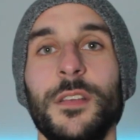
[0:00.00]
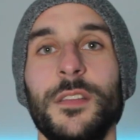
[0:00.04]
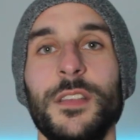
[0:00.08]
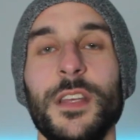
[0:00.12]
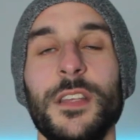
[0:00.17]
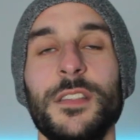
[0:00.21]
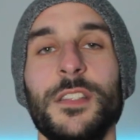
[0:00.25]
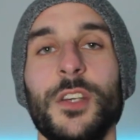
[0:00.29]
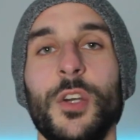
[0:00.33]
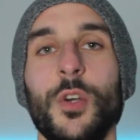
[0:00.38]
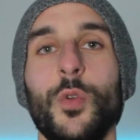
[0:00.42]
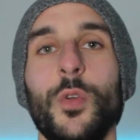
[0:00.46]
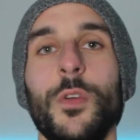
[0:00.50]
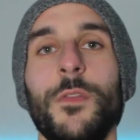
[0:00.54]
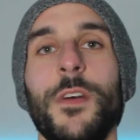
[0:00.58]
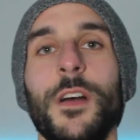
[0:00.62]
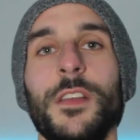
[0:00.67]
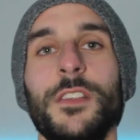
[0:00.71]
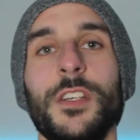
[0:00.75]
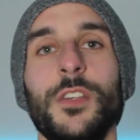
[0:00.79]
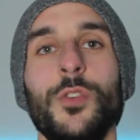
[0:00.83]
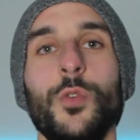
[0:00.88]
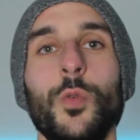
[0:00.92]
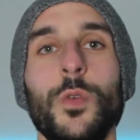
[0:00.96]
senza che lui
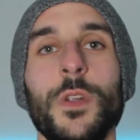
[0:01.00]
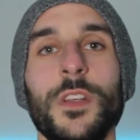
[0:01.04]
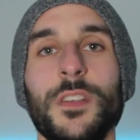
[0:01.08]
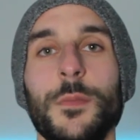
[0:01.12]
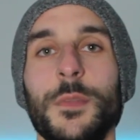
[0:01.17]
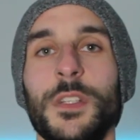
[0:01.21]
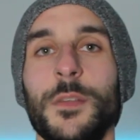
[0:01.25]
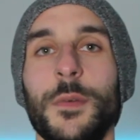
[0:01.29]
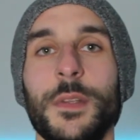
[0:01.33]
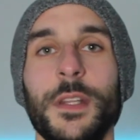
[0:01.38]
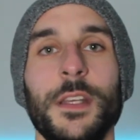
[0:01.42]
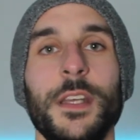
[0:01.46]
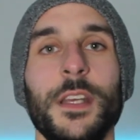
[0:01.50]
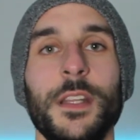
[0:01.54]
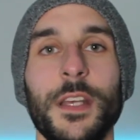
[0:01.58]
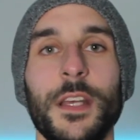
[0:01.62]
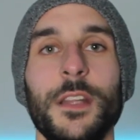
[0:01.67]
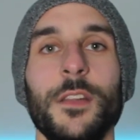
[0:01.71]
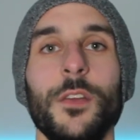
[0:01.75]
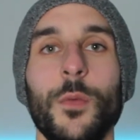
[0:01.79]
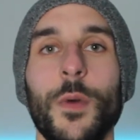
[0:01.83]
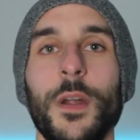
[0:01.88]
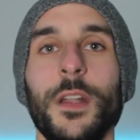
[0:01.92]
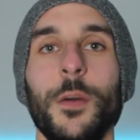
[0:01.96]
faccia nulla, semplicemente
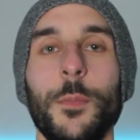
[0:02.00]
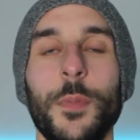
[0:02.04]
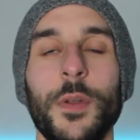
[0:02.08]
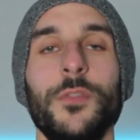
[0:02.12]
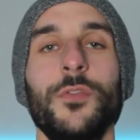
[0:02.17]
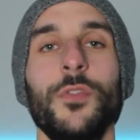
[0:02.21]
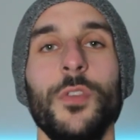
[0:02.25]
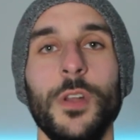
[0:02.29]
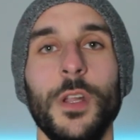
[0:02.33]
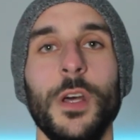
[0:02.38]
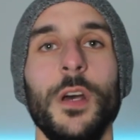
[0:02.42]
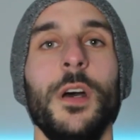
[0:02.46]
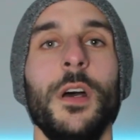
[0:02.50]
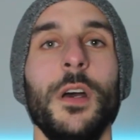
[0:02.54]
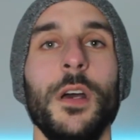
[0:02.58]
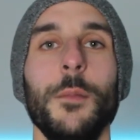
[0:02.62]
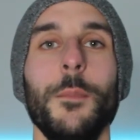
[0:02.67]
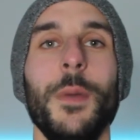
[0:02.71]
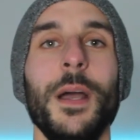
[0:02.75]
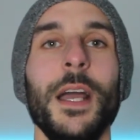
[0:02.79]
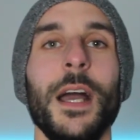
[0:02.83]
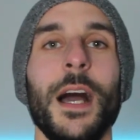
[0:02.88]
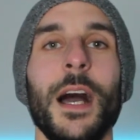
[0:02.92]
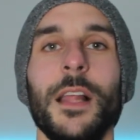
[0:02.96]
chiedendo guarda ho perso il
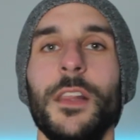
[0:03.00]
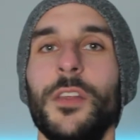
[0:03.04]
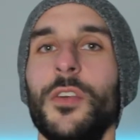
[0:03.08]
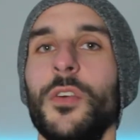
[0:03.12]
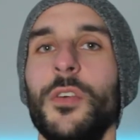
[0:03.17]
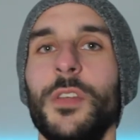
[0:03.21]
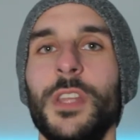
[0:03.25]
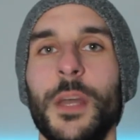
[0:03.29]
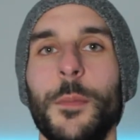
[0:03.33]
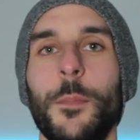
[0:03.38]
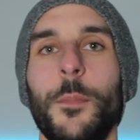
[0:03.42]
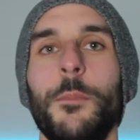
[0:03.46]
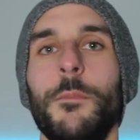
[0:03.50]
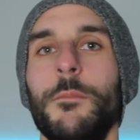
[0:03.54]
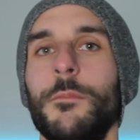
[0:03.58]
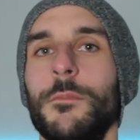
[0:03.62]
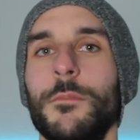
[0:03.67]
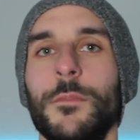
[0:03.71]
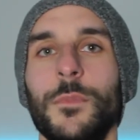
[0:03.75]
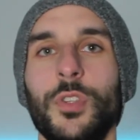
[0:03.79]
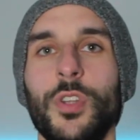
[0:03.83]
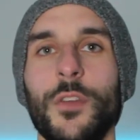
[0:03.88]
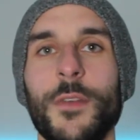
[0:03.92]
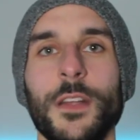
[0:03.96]
bagaglio, gli ha
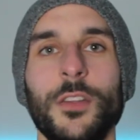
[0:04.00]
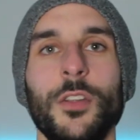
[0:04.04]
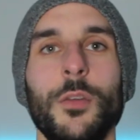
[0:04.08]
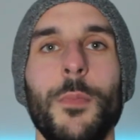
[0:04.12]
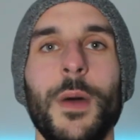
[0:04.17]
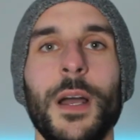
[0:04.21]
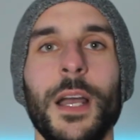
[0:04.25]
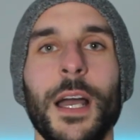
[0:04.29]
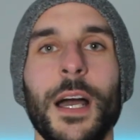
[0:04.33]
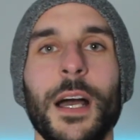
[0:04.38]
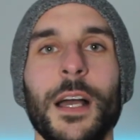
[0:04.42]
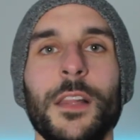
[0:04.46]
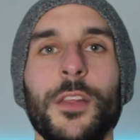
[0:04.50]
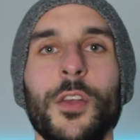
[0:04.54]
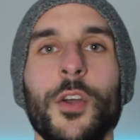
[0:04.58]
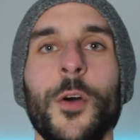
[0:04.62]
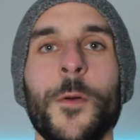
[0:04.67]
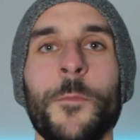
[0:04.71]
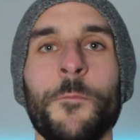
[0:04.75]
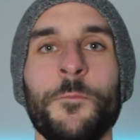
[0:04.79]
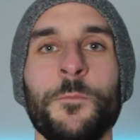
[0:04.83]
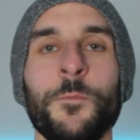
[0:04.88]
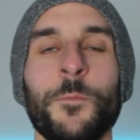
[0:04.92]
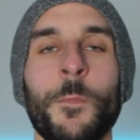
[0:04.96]
trovato il
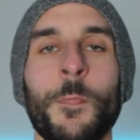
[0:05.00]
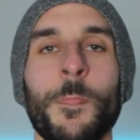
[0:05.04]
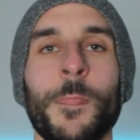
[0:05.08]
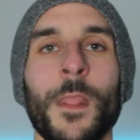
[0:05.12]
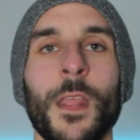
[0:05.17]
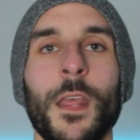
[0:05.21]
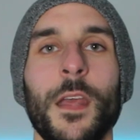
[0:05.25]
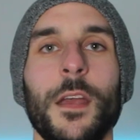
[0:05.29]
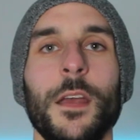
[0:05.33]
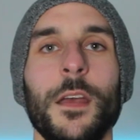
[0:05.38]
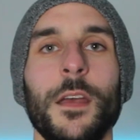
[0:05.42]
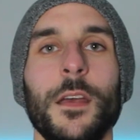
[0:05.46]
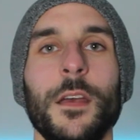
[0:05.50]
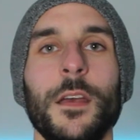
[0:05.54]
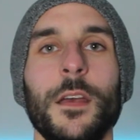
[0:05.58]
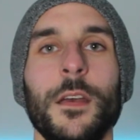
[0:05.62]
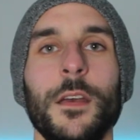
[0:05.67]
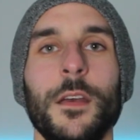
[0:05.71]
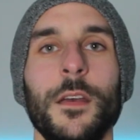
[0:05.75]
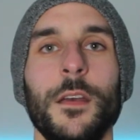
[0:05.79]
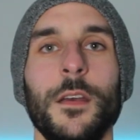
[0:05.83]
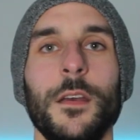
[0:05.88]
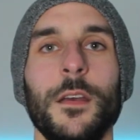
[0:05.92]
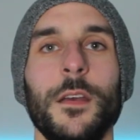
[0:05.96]
bagaglio
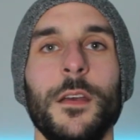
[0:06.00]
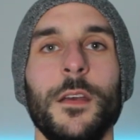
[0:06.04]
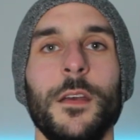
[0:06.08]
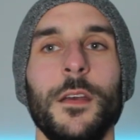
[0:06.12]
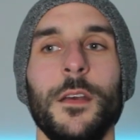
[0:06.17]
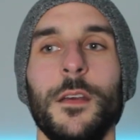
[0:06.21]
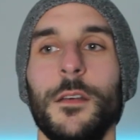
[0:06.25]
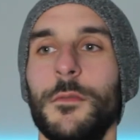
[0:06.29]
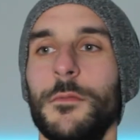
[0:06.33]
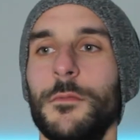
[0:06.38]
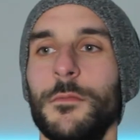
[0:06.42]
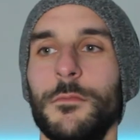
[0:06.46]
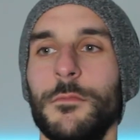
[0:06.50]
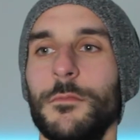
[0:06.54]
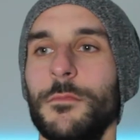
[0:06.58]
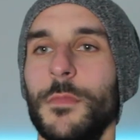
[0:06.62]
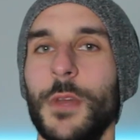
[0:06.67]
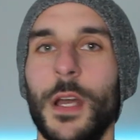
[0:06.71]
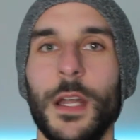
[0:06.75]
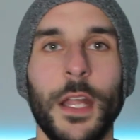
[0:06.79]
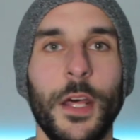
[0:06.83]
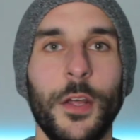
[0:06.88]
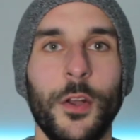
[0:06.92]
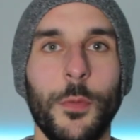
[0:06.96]
eh,
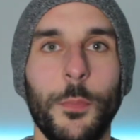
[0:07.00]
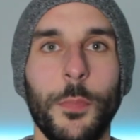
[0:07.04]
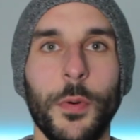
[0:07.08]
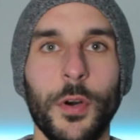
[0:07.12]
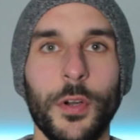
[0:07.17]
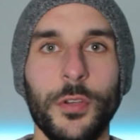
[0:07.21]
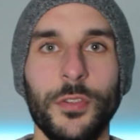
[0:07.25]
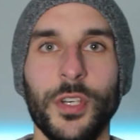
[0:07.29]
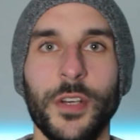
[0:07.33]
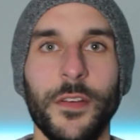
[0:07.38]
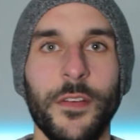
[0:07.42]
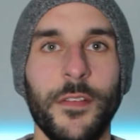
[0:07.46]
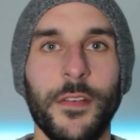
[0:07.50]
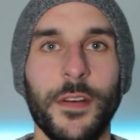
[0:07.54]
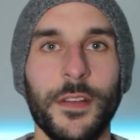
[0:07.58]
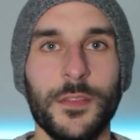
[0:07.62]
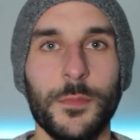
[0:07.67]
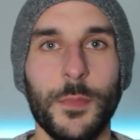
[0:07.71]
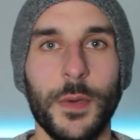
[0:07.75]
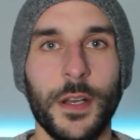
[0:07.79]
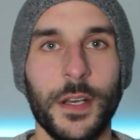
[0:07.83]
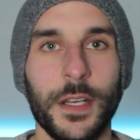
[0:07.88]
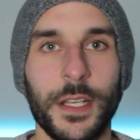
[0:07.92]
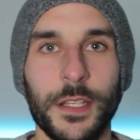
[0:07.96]
all'aeroporto dove aveva
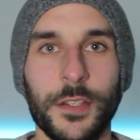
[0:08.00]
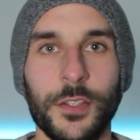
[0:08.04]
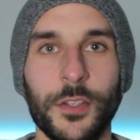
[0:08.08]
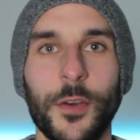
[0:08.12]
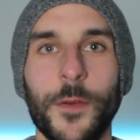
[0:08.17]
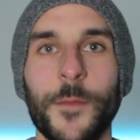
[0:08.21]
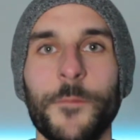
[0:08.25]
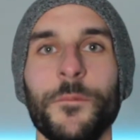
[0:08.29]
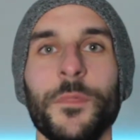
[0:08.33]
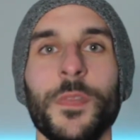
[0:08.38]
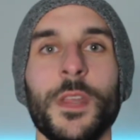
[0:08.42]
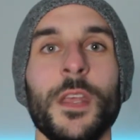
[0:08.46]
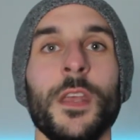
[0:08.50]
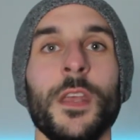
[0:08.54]
smarrito